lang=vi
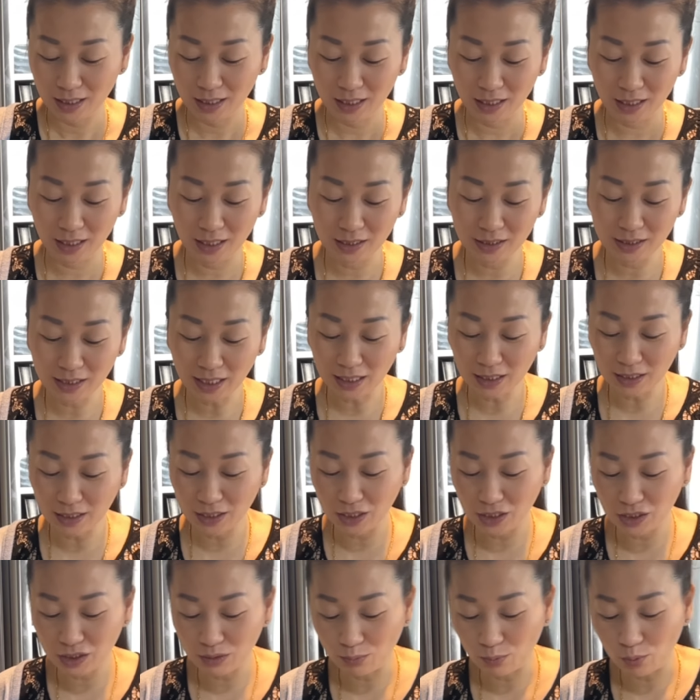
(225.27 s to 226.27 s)
linh
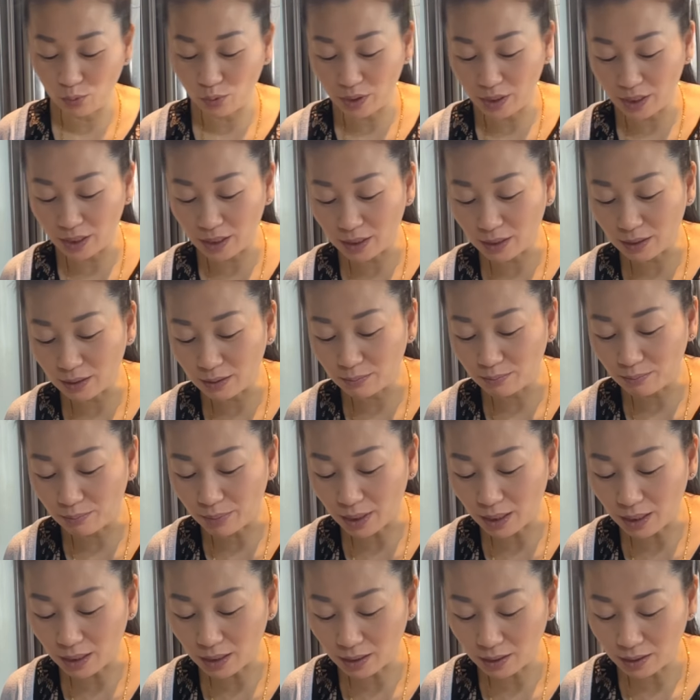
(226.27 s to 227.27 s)
chanti cho mối nâng
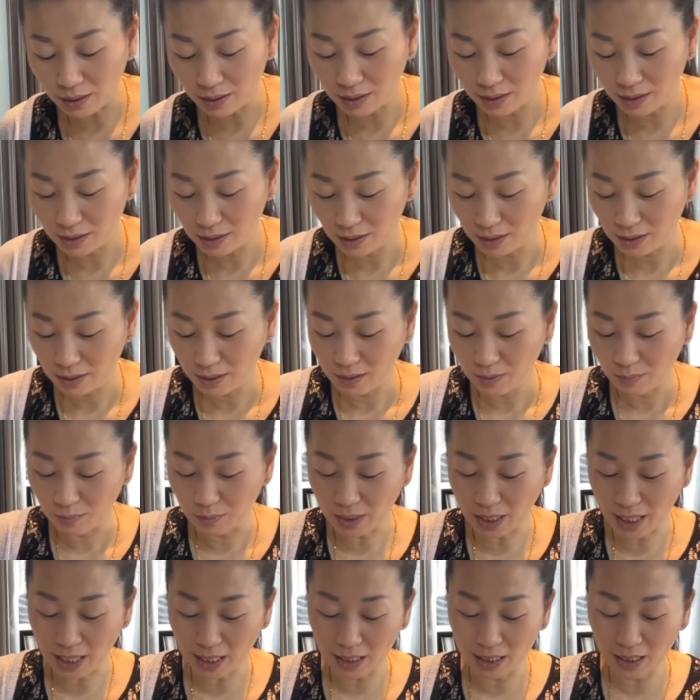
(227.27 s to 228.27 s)
bờ
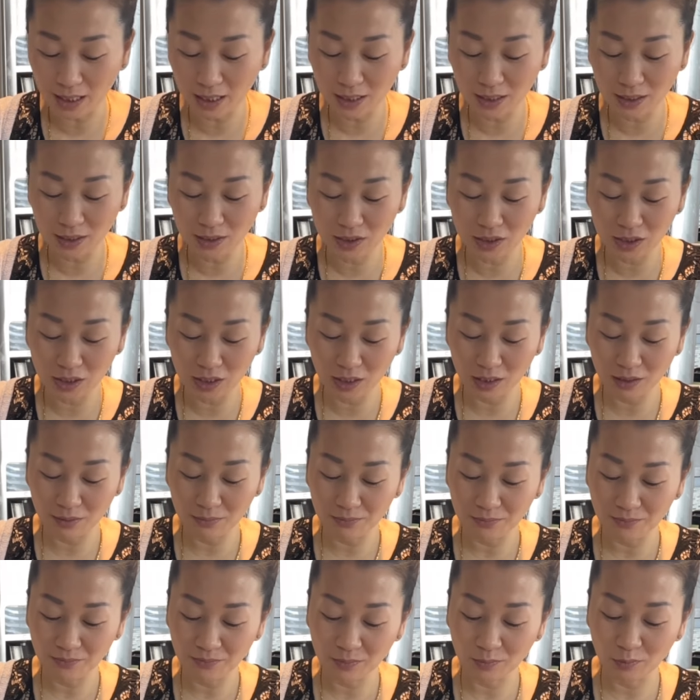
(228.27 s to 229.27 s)
ta đấy cứ chia
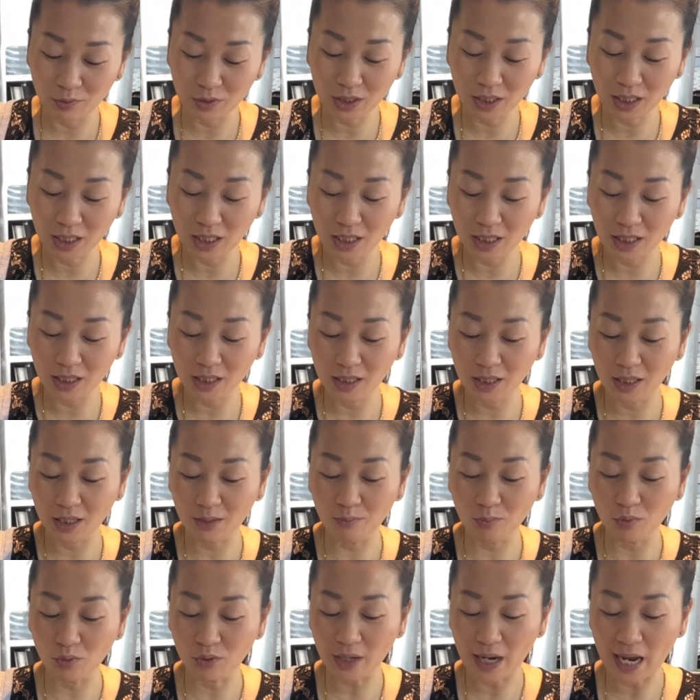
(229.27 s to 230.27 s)
vị thi
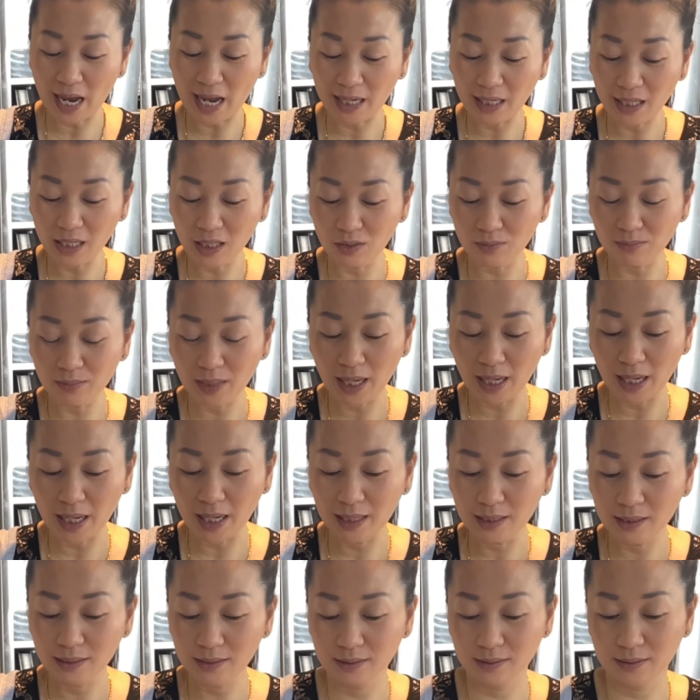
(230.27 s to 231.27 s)
bồ rán ấy em ta